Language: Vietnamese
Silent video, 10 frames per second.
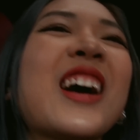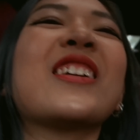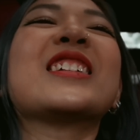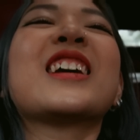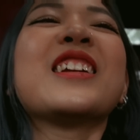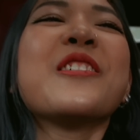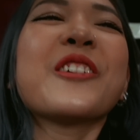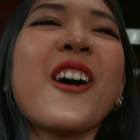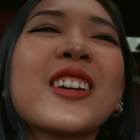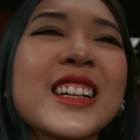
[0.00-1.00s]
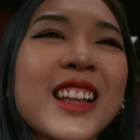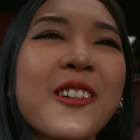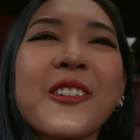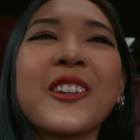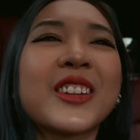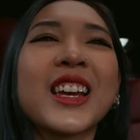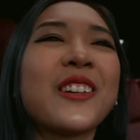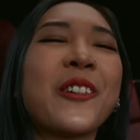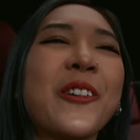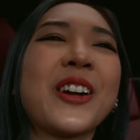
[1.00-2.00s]
Tao là dân New York nên tao cũng không thể
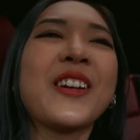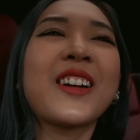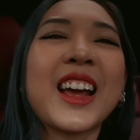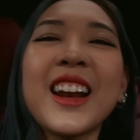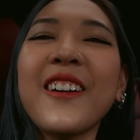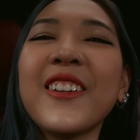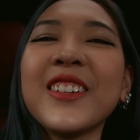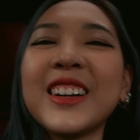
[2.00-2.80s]
hiểu nổi điều này đâu